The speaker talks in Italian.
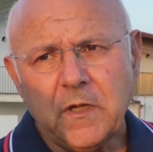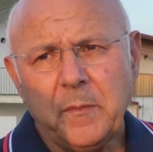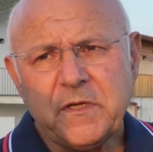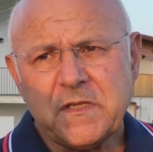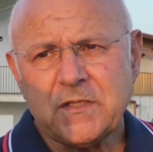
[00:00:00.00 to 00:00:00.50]

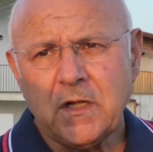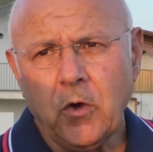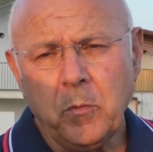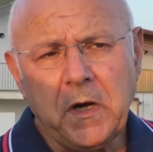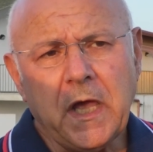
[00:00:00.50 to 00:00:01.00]
Amministrazione
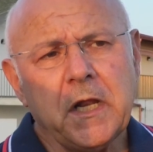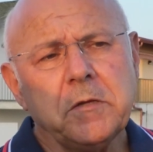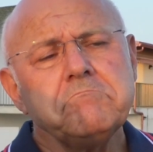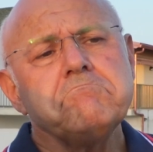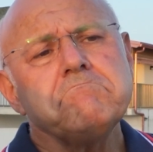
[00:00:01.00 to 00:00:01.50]

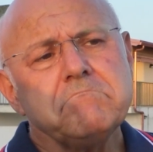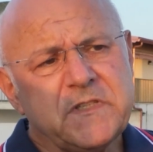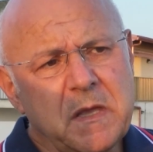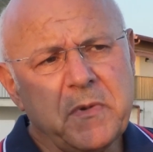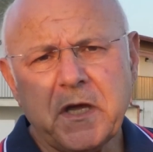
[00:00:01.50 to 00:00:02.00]
comunale,
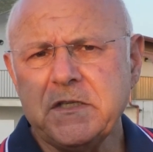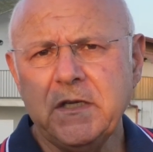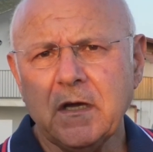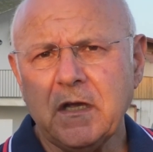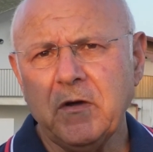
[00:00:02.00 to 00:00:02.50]
sembra che
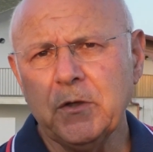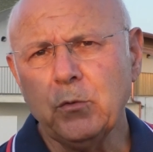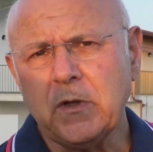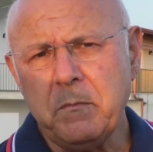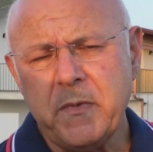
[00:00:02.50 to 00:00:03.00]
sia che va
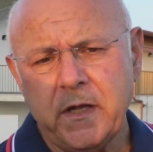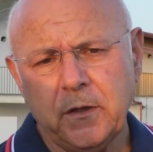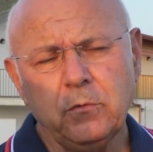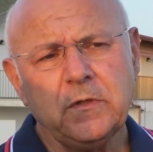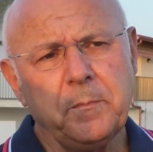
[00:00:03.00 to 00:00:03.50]
tutto
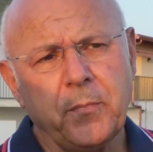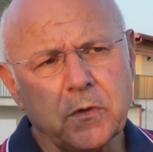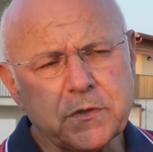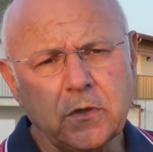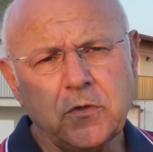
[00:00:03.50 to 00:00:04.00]
bene, tutto a
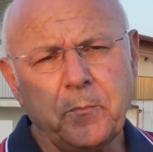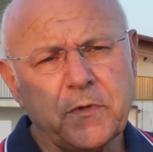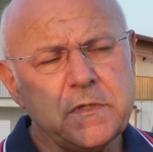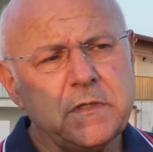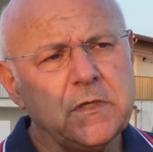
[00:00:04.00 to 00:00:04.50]
posto,
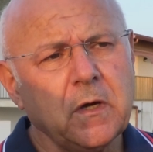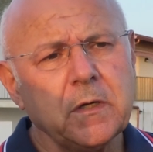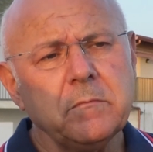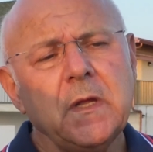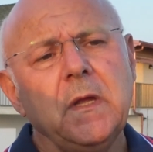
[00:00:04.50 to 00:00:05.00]

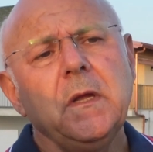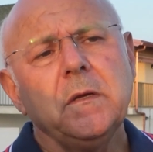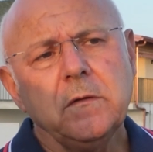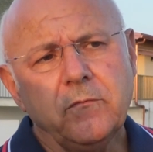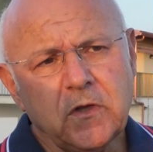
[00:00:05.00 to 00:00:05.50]
l'opposizione
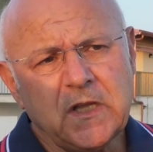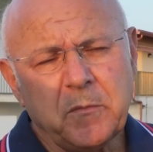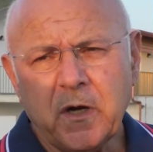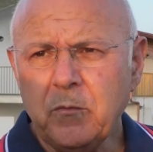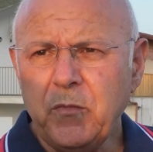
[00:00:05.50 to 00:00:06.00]

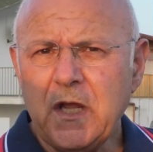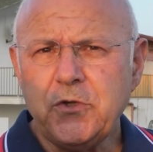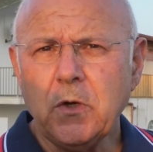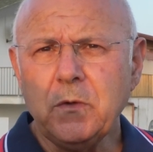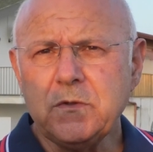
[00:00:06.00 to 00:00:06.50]
votiamo anche un
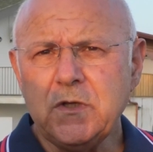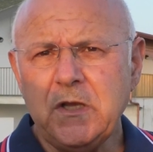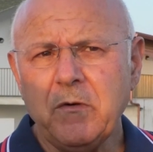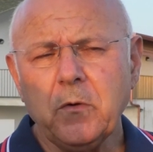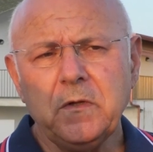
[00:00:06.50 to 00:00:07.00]
bilancio
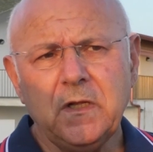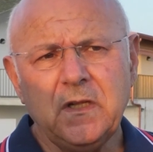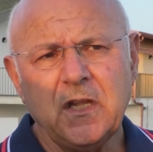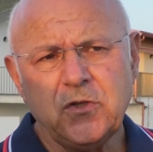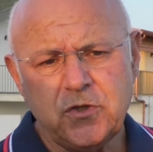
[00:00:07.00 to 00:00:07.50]
consuntivo
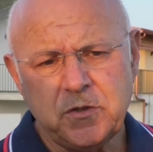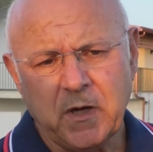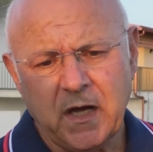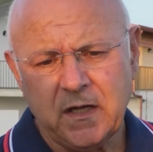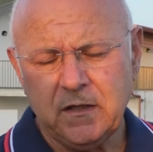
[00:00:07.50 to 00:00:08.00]
accontentandoci
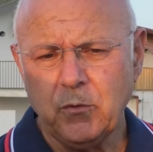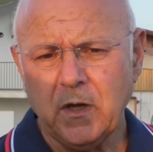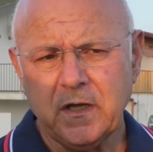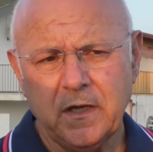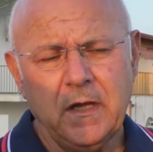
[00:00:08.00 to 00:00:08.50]
magari di
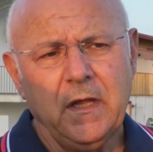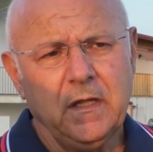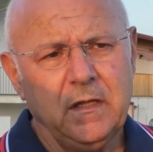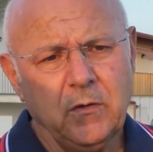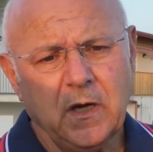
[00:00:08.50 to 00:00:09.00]
qualche,
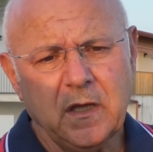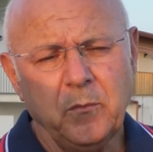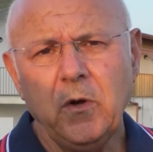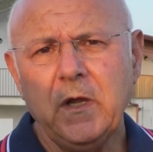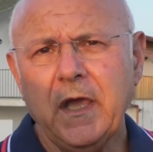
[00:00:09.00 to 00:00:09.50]
di qualche
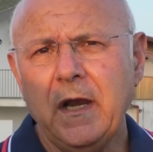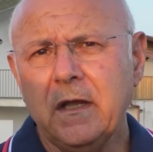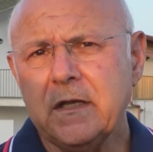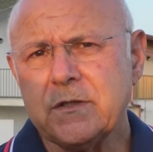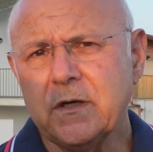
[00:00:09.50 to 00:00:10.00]

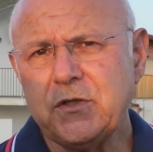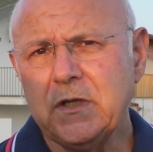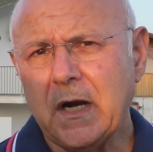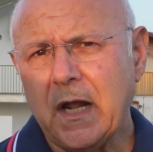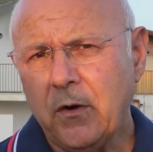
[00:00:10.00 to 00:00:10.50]
mollichella adesso che
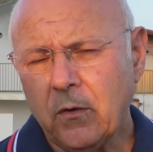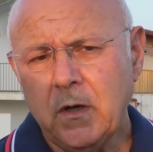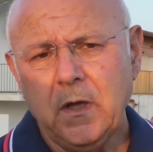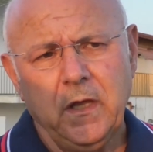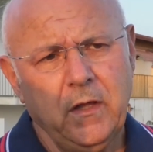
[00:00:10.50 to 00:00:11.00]
ci daranno
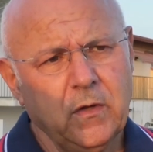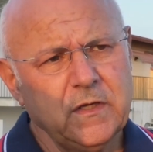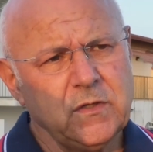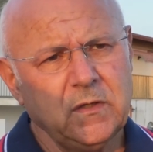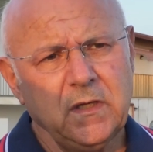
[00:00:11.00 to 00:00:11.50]
in
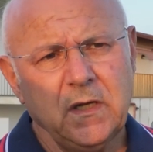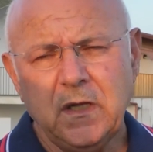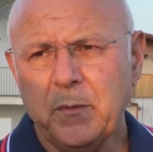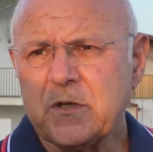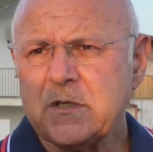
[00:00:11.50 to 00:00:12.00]
occasione delle,
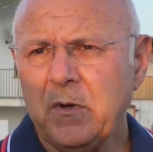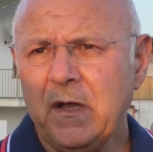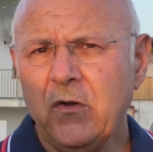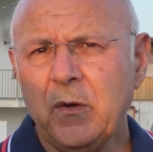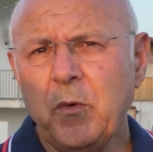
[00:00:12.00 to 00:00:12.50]
dei prossimi
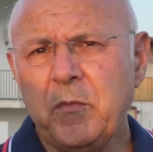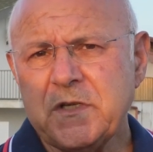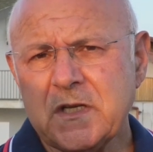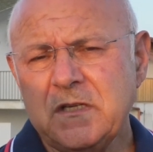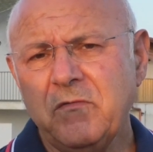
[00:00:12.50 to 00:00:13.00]
lavori
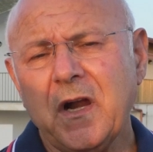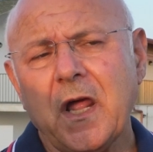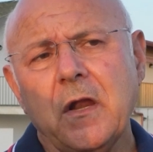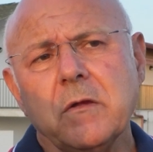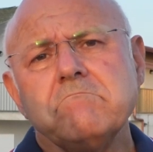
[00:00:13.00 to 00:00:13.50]
pubblici che si
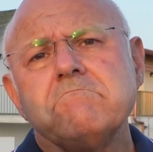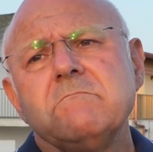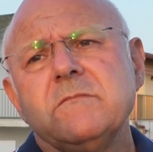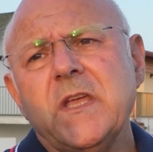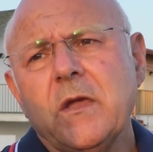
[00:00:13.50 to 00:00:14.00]
faranno.
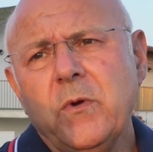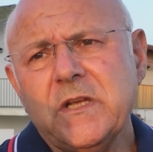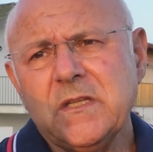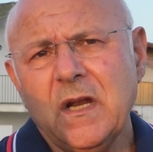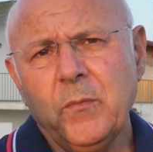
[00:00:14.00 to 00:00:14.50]
Se
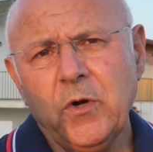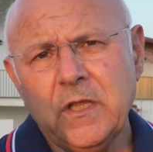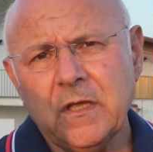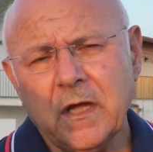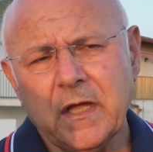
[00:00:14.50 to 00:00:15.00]
questa è la
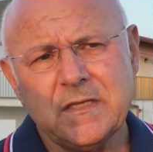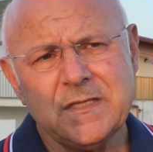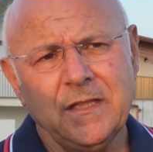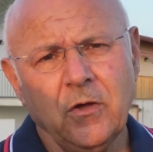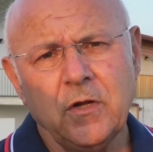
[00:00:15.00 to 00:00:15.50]
politica che
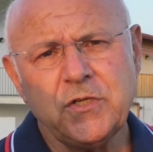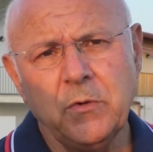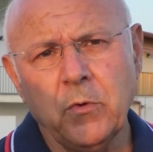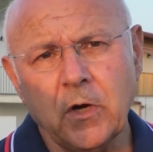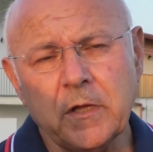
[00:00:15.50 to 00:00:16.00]
Santa Croce
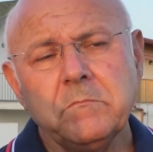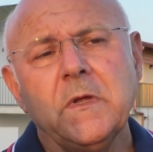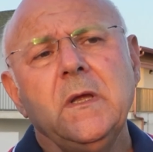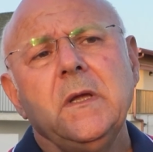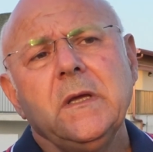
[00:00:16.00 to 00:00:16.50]
vuole,
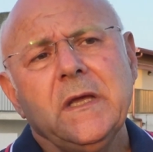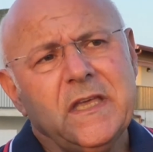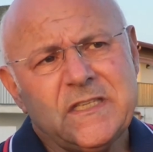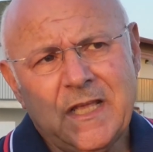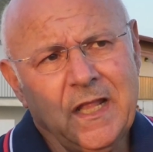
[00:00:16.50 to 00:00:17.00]

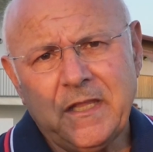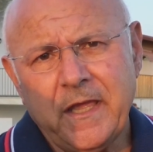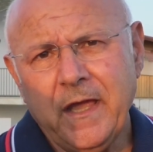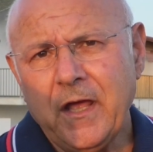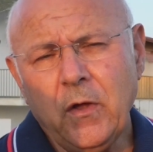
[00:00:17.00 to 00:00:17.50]
che se la
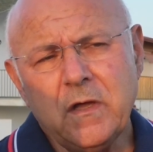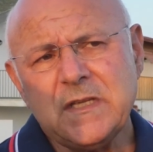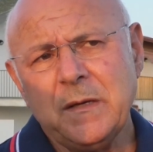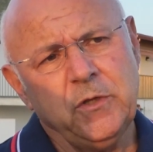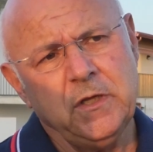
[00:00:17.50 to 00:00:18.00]
tenga. Noi
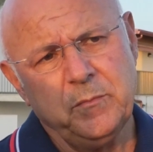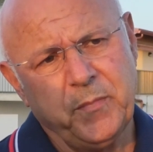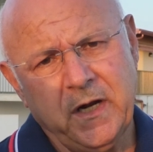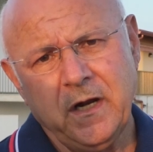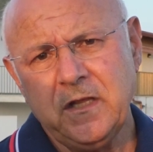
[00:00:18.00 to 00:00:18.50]
siamo di
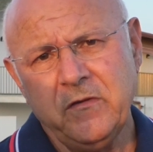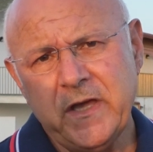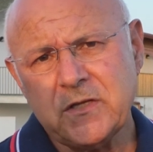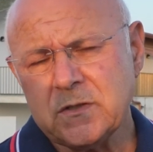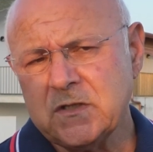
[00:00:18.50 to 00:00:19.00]
parere
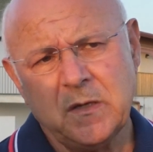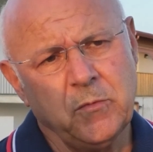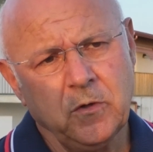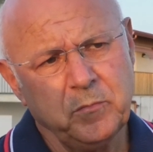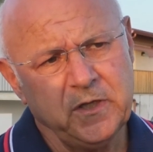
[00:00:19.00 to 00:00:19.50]
diverso,
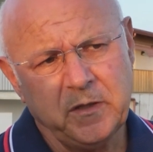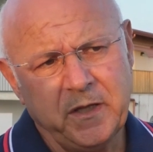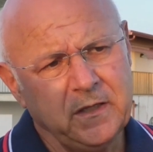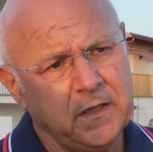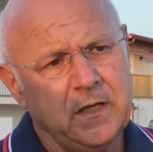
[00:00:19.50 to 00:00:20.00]
siamo
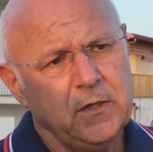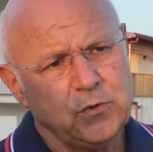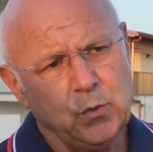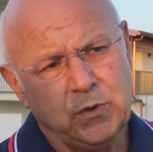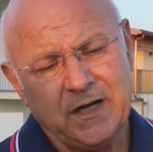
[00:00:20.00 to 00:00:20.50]
completamente
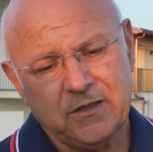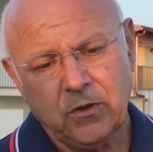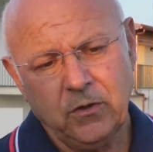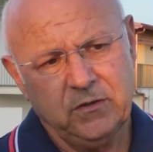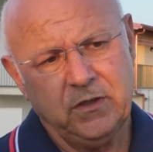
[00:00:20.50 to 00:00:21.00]
su un
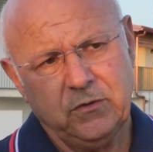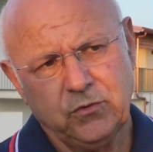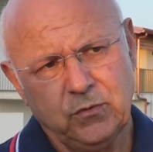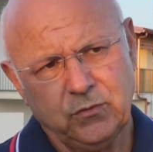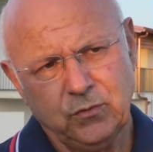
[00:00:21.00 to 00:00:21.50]
altro, di,
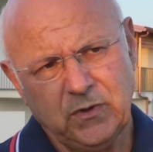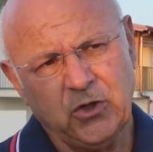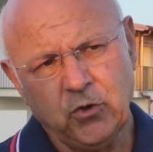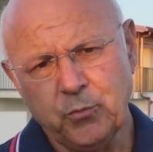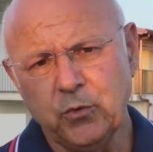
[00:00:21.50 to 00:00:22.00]
su, su un
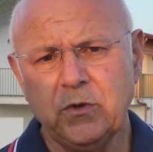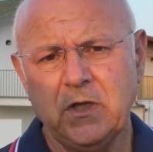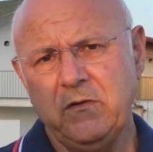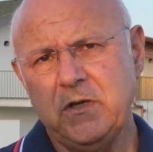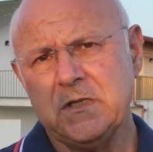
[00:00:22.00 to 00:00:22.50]
altro
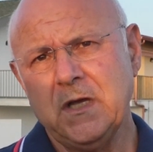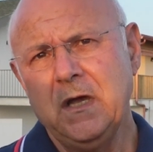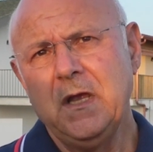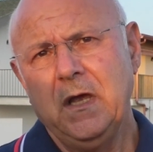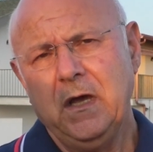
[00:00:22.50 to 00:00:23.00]
punto di vista,
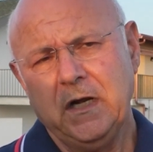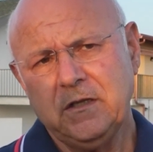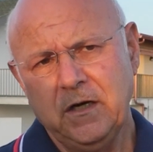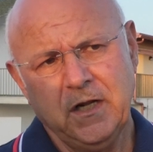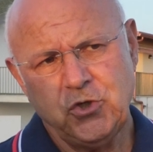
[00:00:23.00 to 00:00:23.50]

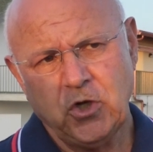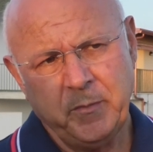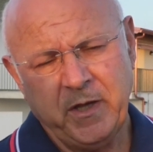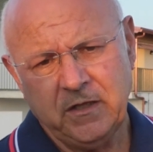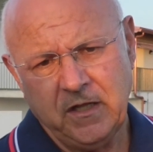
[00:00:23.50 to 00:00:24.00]
altri
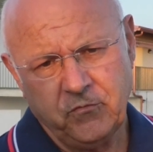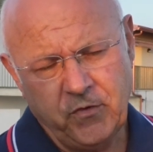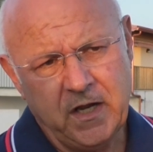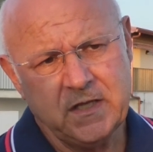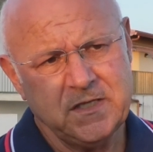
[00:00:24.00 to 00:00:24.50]
ragionamenti da
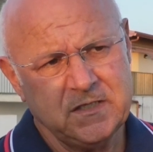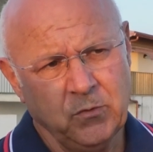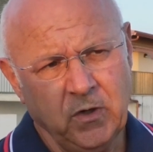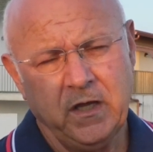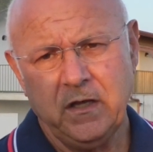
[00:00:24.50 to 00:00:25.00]
fare se si
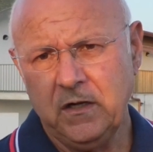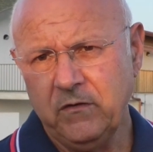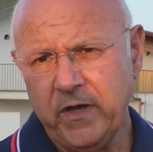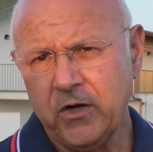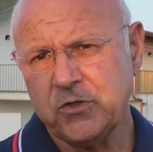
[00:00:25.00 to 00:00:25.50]
vuole
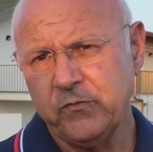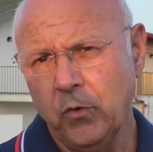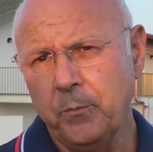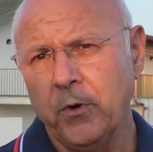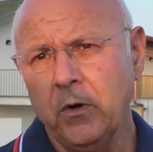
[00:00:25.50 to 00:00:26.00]
il vero
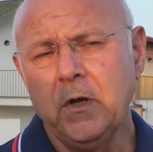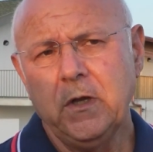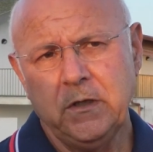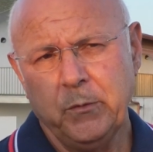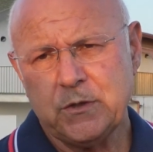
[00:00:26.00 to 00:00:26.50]
sviluppo
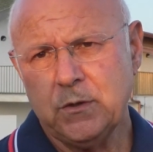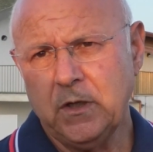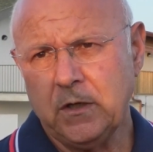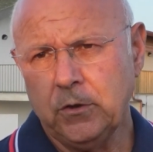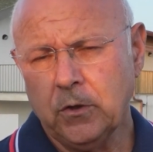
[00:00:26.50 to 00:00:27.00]
di questo
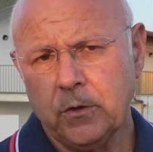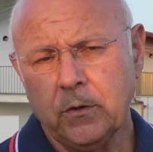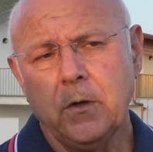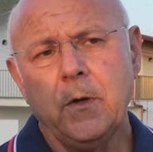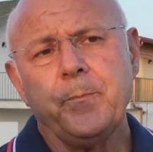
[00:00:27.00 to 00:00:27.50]

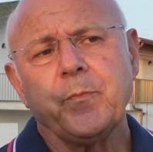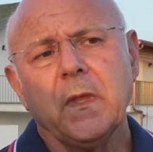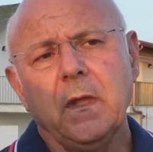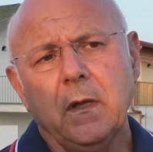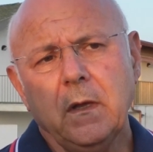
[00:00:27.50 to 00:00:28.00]
territorio.
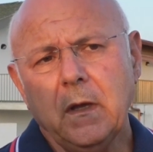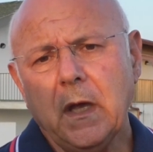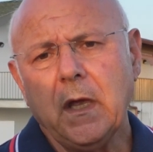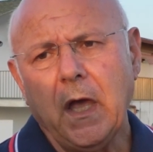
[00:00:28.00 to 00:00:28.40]
Eh,